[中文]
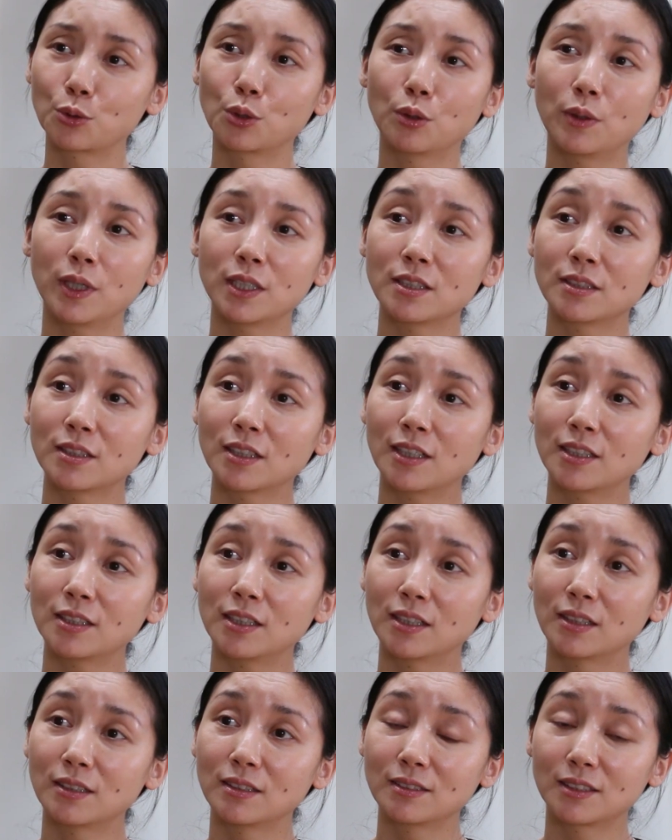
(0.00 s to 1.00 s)
国外现在
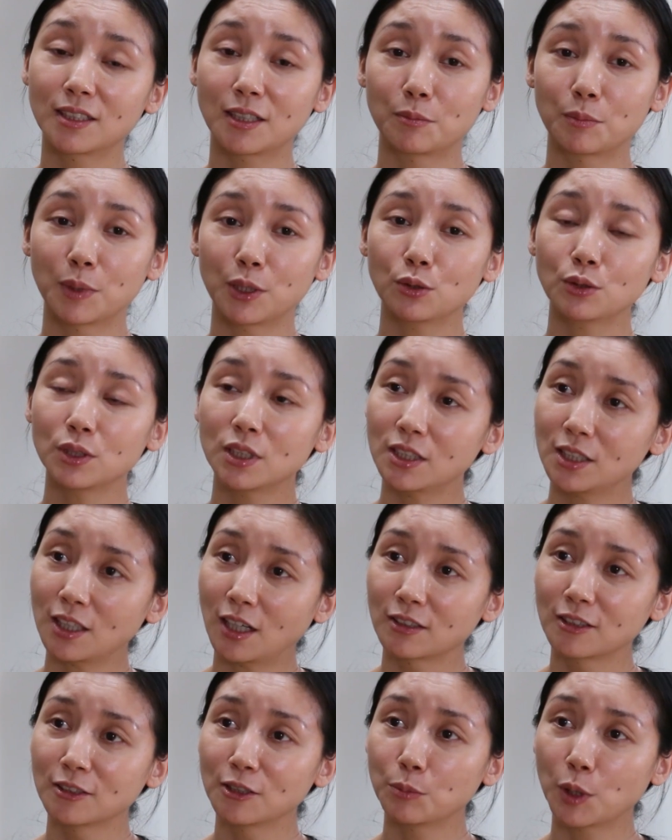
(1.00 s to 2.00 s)
也也没有你
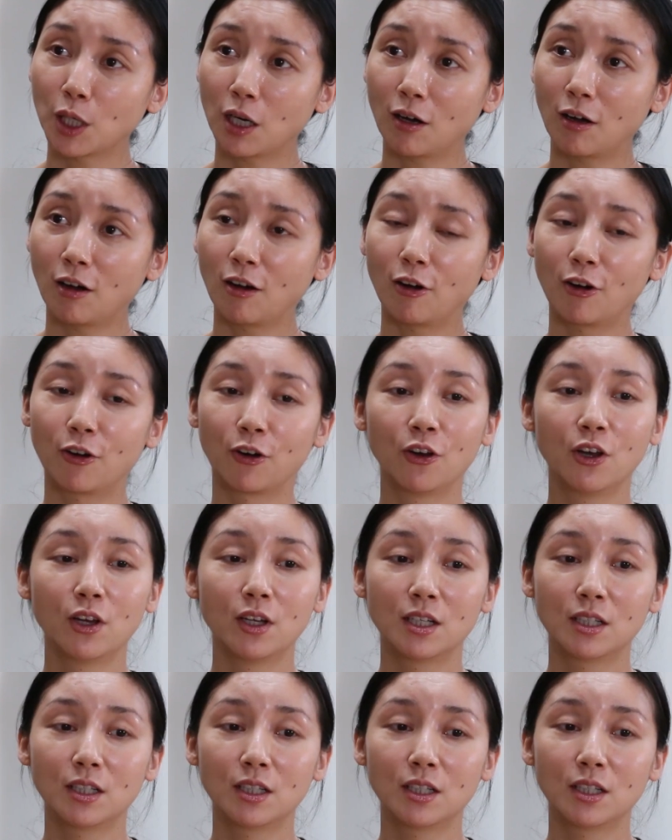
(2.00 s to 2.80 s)
想的那么好，